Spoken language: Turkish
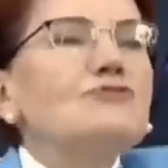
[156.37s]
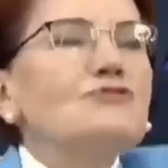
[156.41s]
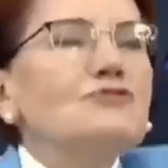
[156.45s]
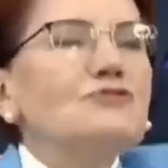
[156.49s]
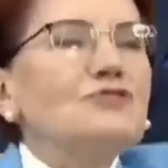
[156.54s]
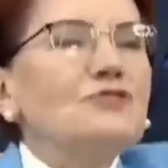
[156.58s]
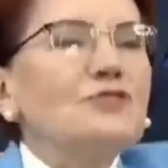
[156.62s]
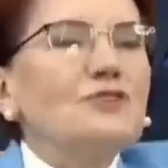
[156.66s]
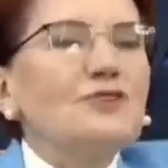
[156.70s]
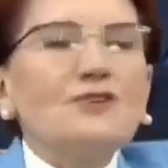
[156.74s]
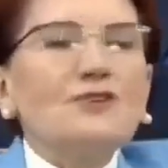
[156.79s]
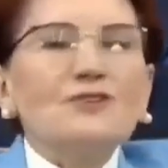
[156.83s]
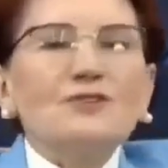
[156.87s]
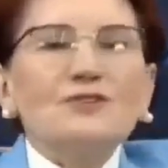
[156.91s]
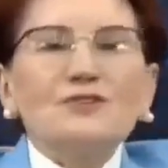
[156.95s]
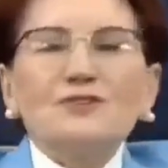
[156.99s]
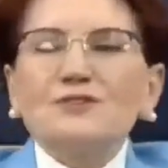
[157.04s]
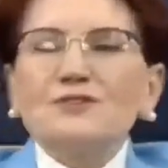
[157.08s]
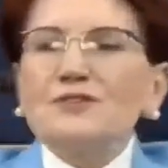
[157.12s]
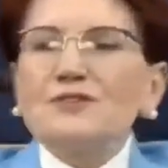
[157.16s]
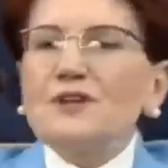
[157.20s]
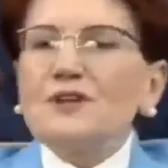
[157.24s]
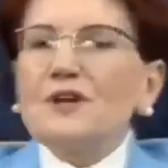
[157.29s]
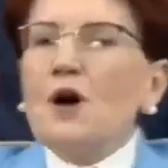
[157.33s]
diyor
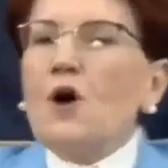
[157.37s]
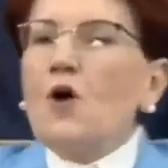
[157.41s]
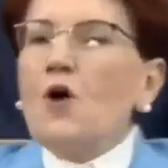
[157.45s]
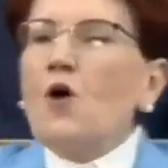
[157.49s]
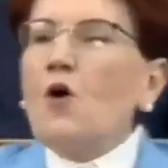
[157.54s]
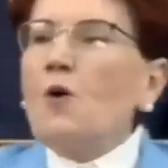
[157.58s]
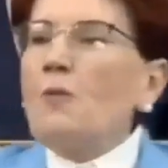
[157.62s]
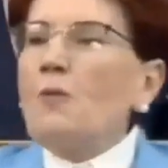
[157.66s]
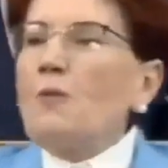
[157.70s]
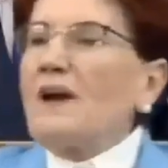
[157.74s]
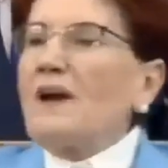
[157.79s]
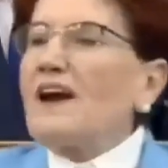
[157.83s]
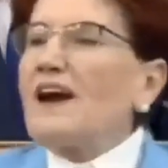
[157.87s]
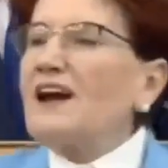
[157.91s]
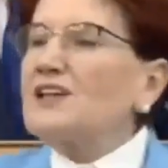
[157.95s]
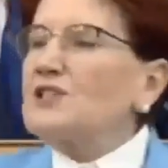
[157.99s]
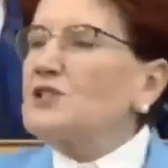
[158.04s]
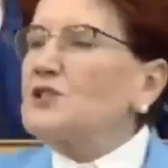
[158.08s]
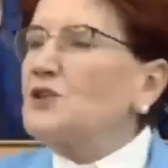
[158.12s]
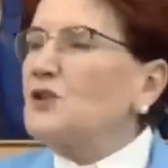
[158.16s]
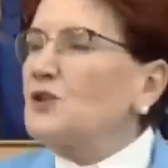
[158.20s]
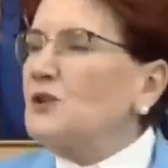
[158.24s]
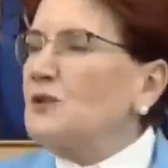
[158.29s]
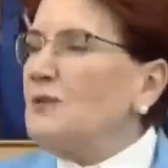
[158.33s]

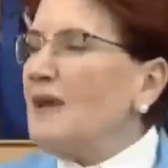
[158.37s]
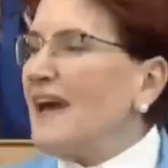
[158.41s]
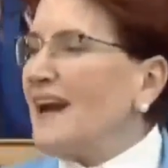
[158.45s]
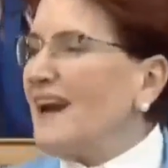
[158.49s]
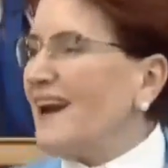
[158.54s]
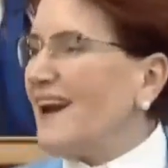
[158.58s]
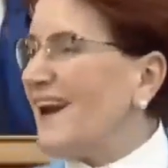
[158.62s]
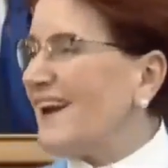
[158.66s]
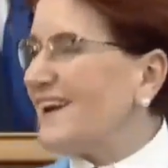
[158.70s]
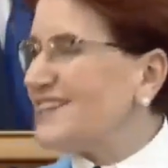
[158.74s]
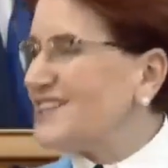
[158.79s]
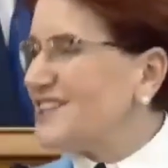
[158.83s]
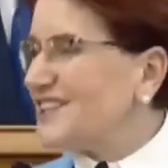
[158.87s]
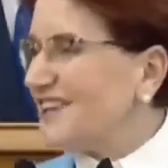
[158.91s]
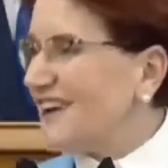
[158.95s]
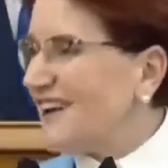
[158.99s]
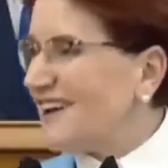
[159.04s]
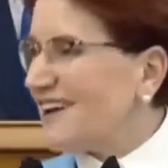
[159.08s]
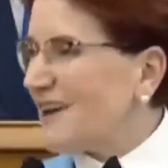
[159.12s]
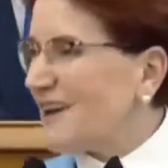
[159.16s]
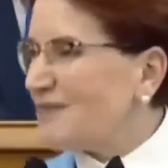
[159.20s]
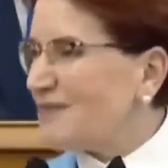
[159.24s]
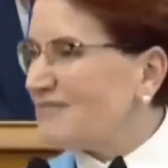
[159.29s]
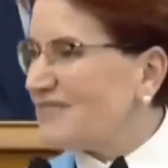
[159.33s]
operasyonu Meral Akşener
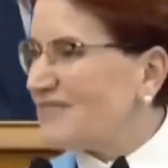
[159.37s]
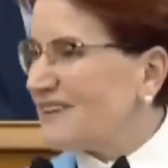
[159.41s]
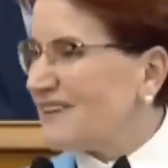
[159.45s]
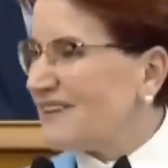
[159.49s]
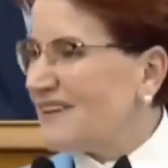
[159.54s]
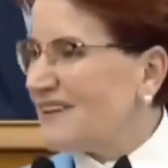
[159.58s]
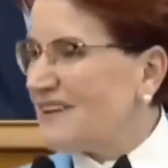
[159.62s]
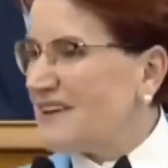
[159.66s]
yaptı.